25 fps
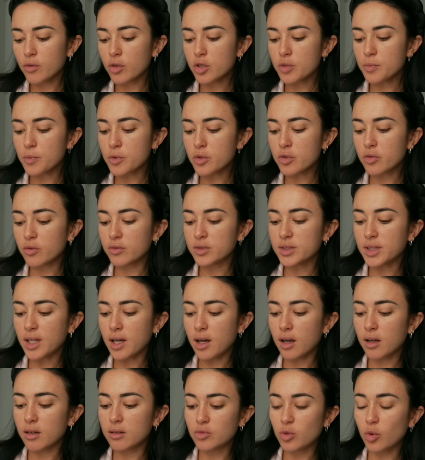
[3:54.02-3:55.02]
Franchement, je trouve
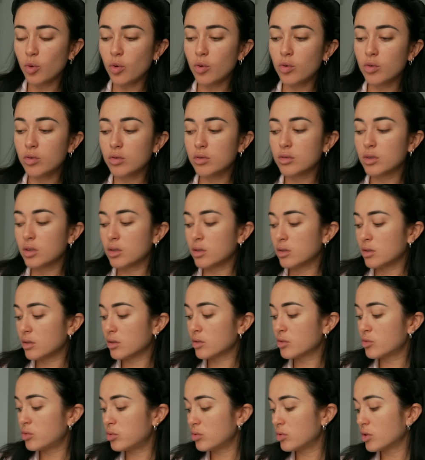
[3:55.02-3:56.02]
ça trop euh,
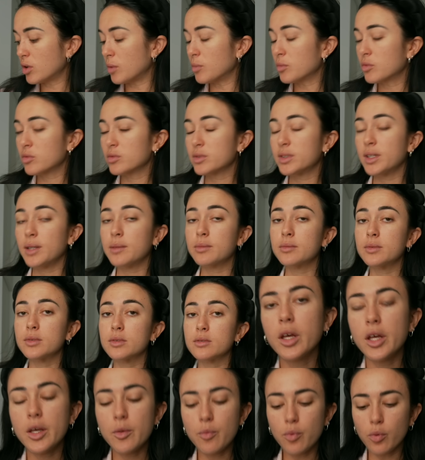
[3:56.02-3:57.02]
cool comme concept.
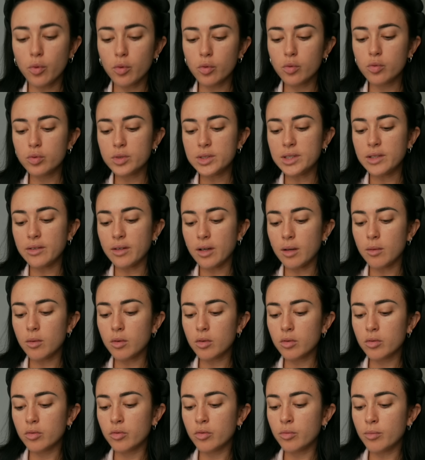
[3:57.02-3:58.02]
Et pour le coup, c'est
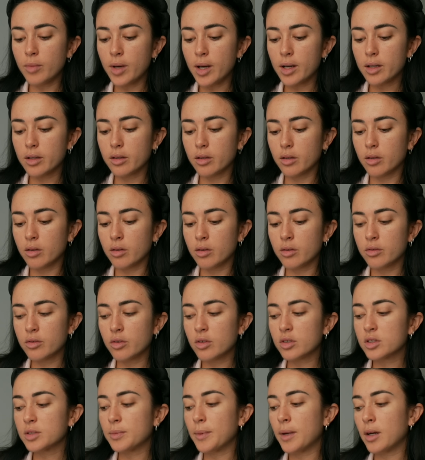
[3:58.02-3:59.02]
vraiment une marque euh,
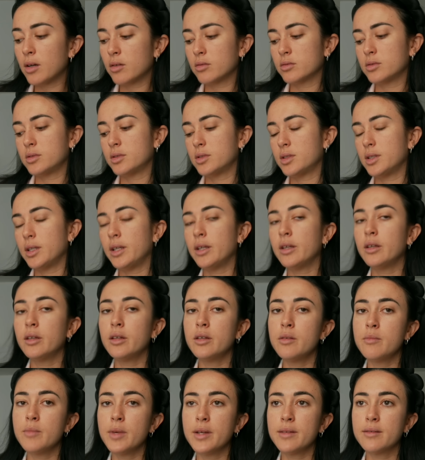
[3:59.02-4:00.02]
transparente et
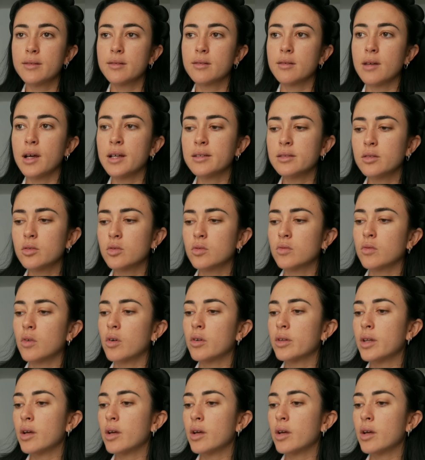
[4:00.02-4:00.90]
ils mettent assez souvent en